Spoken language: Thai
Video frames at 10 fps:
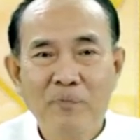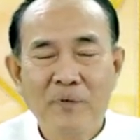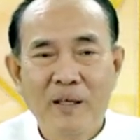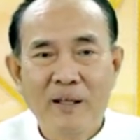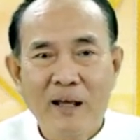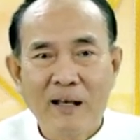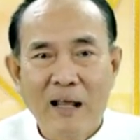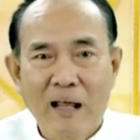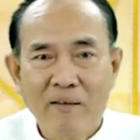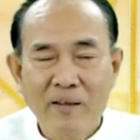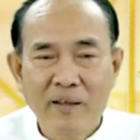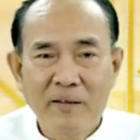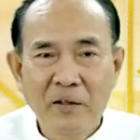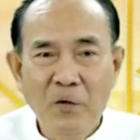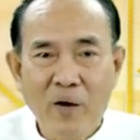สี่ลัคนาราศี
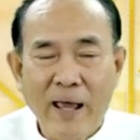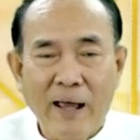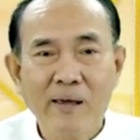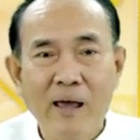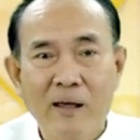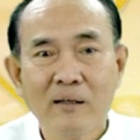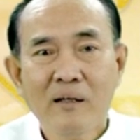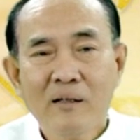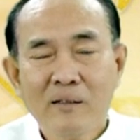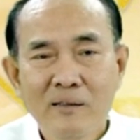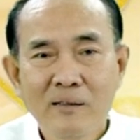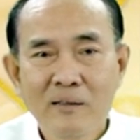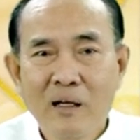ที่ดวงแข็งแกร่ง คือ